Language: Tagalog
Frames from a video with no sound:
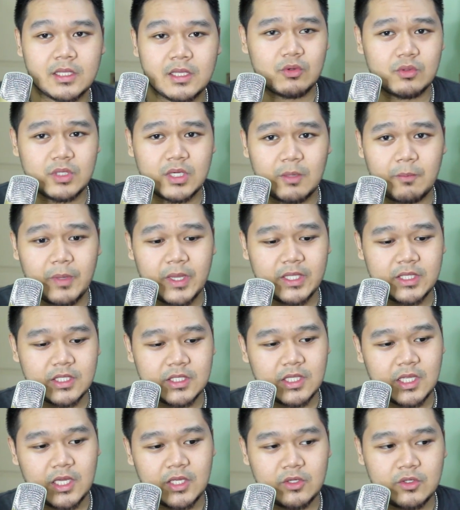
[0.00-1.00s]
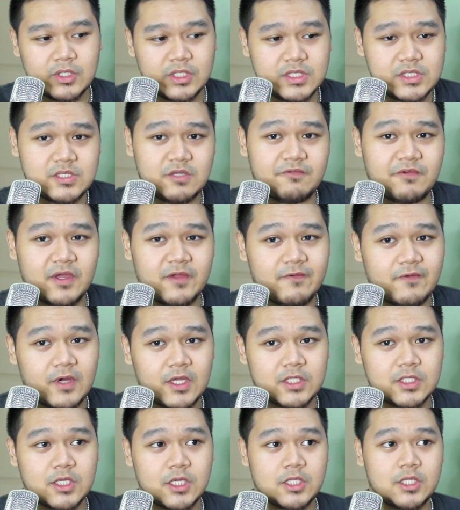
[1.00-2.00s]
E kung nagbenta tayo, easy
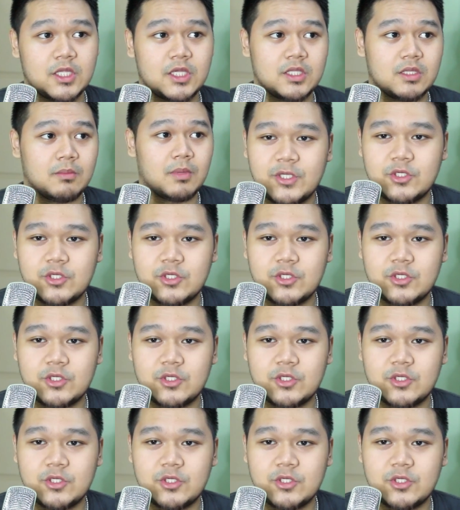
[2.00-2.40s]
500 na, diba?